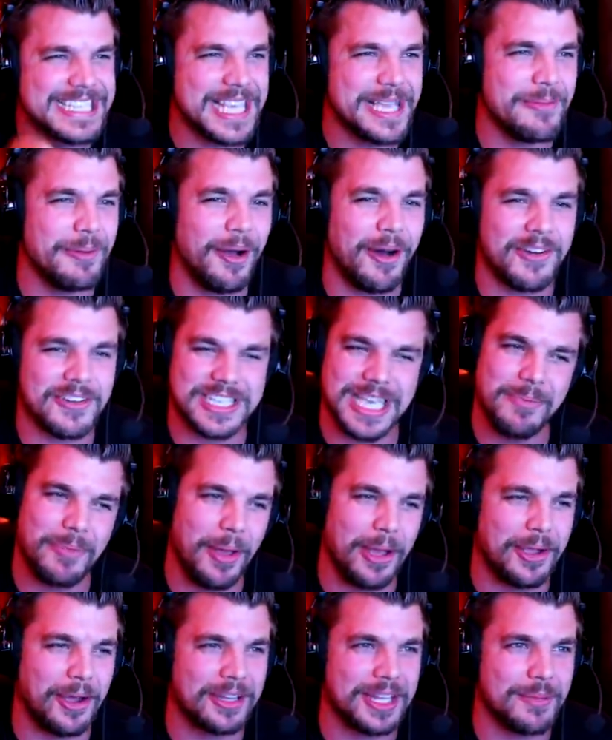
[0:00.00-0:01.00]
C'est bon, je l'ai
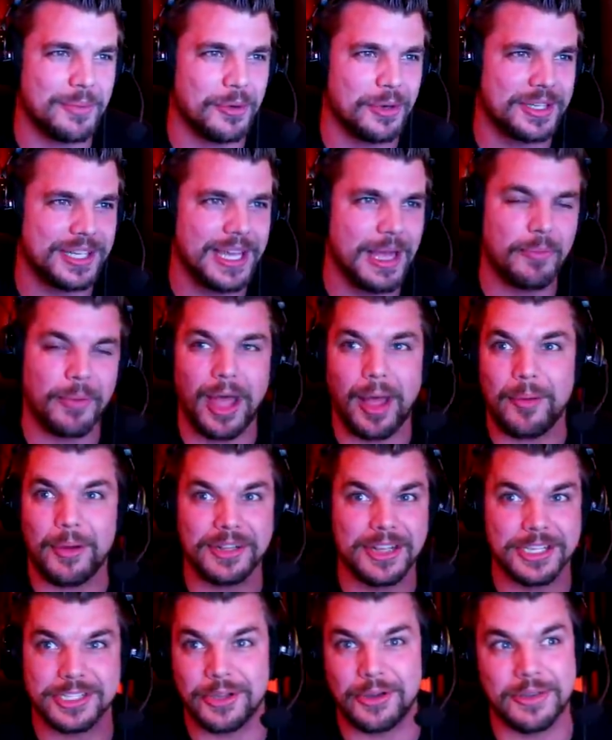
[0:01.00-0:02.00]
pas encore débloqué,
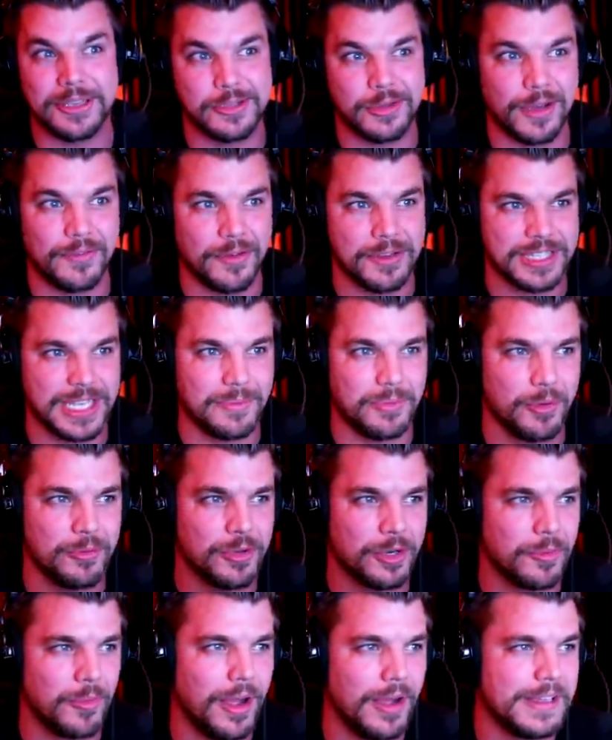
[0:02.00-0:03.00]
apparemment des gens ils ont avancé un peu
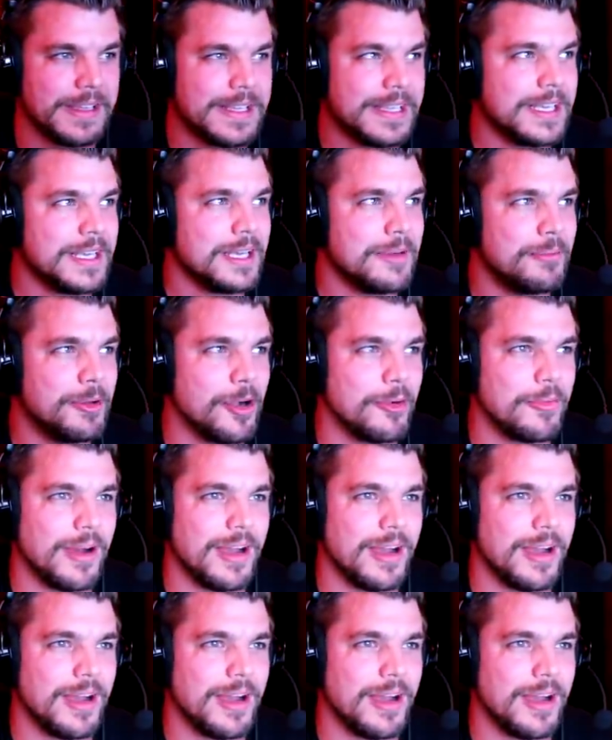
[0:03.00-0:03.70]
mieux que moi Mais au